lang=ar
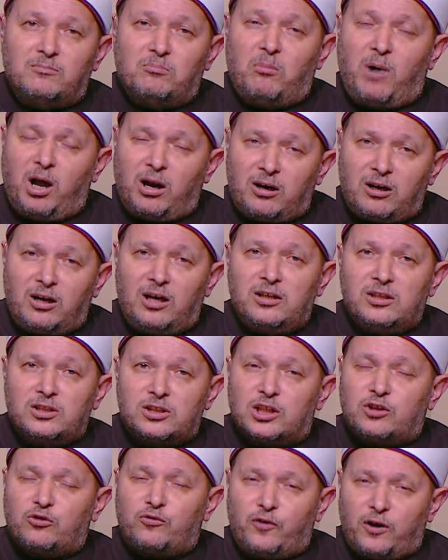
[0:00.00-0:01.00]
مره
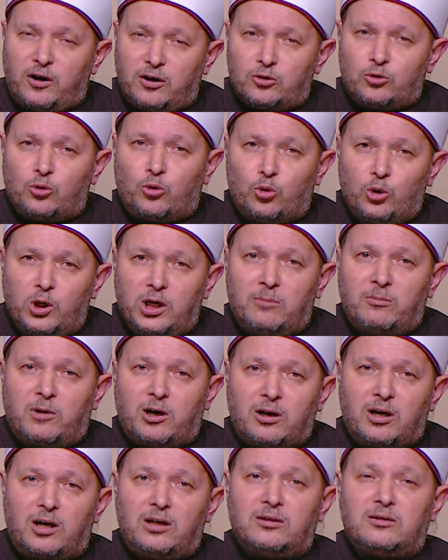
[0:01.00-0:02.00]
ستفرط كل
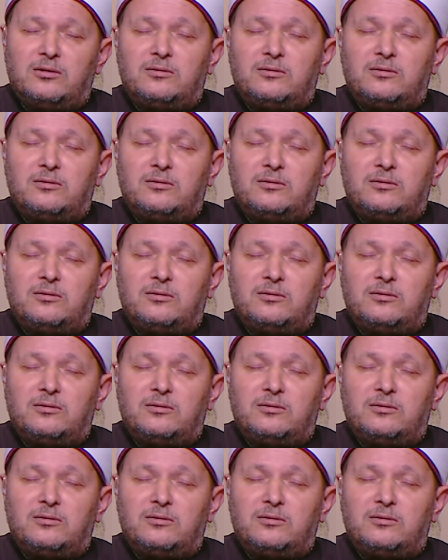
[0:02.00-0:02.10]
مره